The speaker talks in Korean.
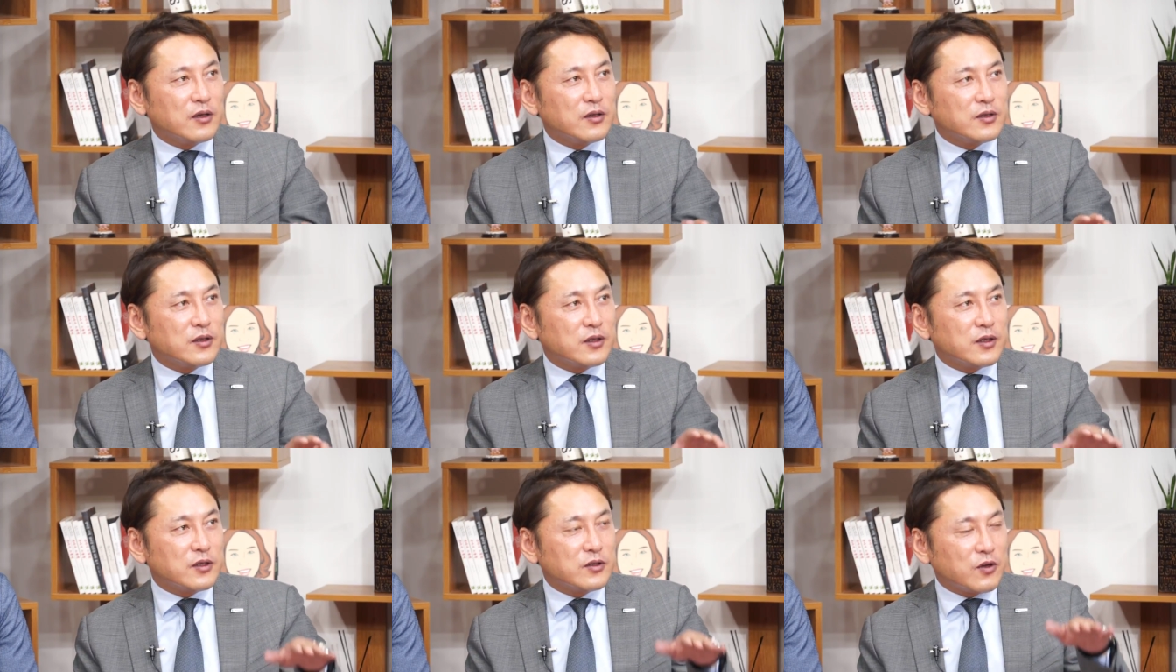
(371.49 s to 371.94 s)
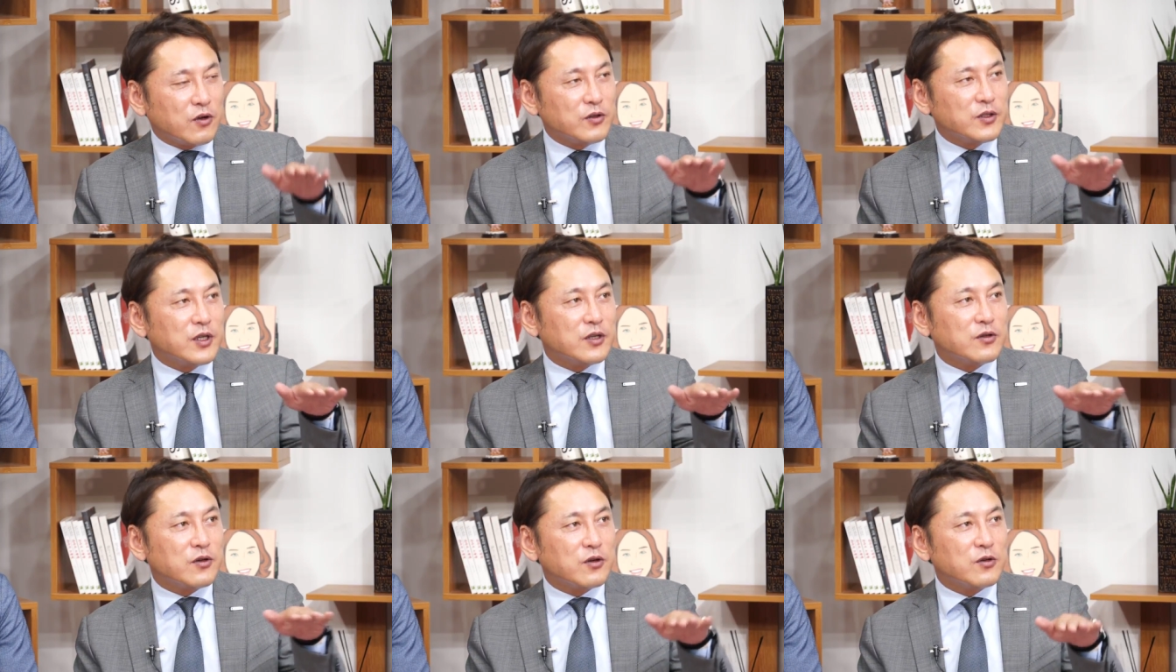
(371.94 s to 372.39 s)
이제
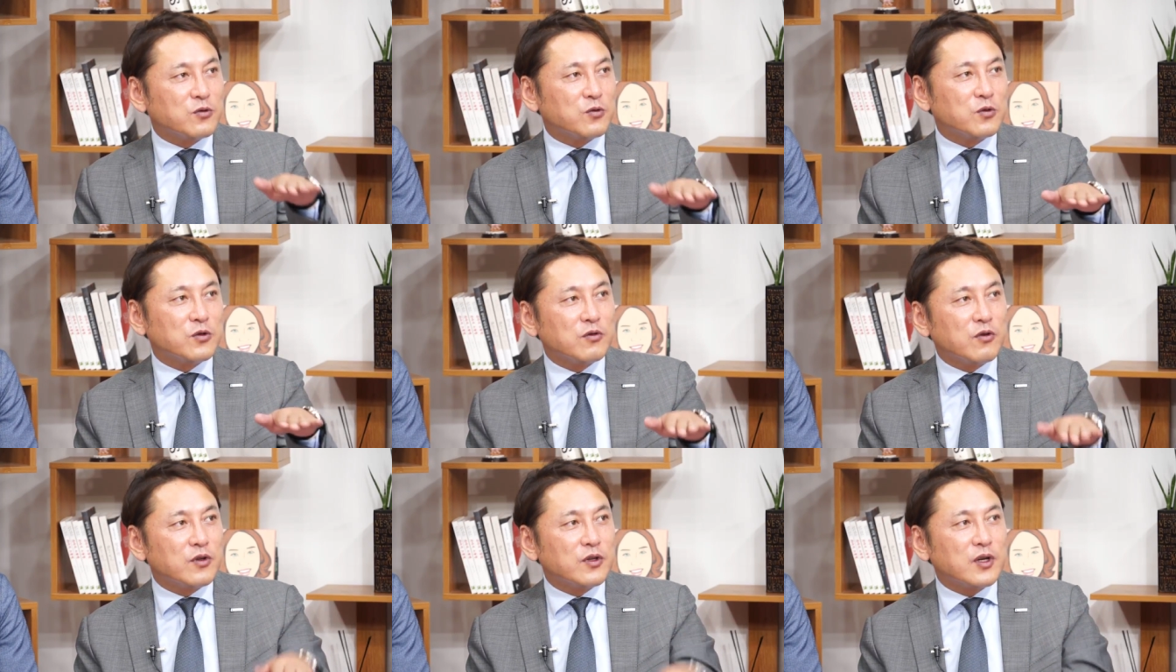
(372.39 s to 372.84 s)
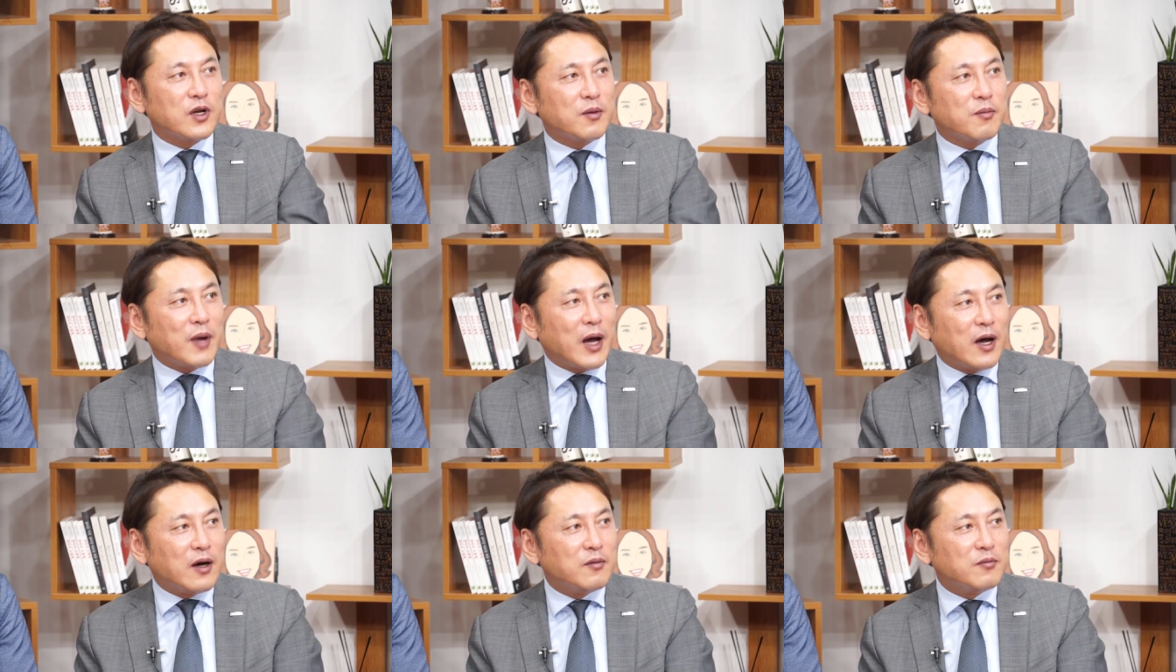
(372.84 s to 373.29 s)
전체적인 조직원들의
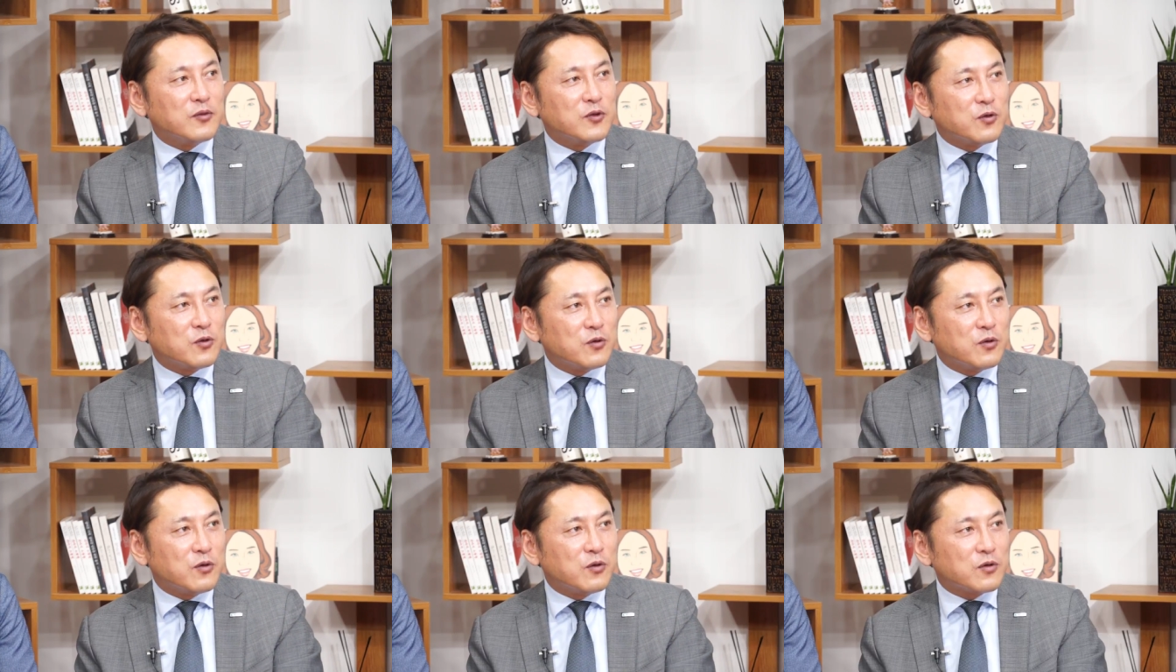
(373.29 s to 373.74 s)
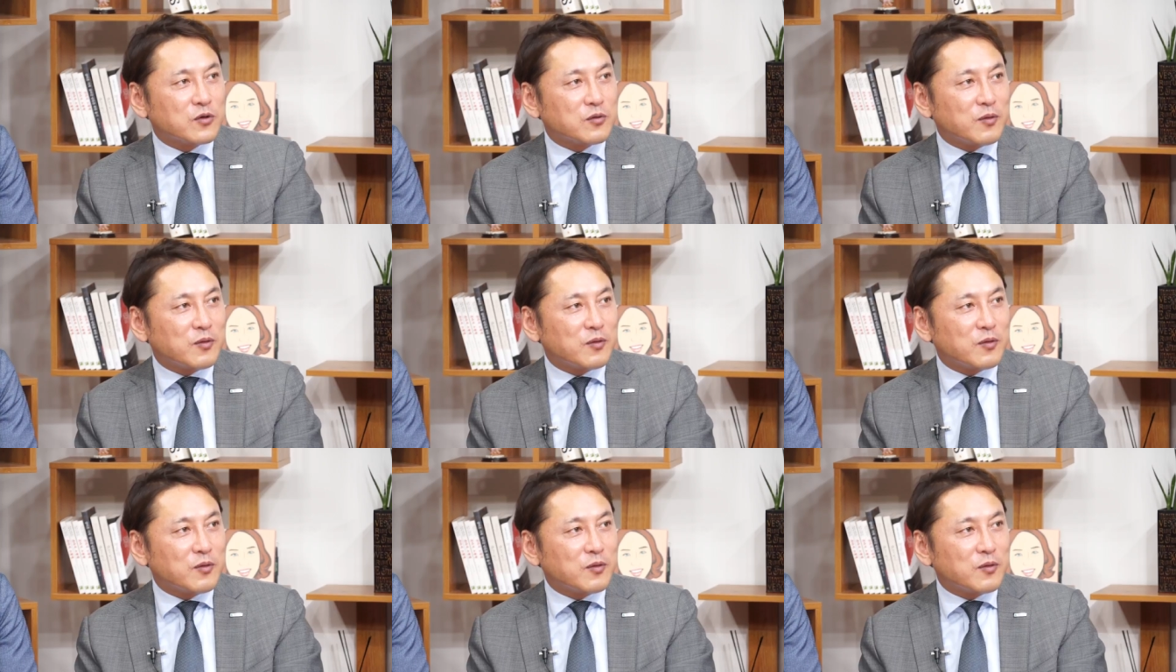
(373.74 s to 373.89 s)
마음도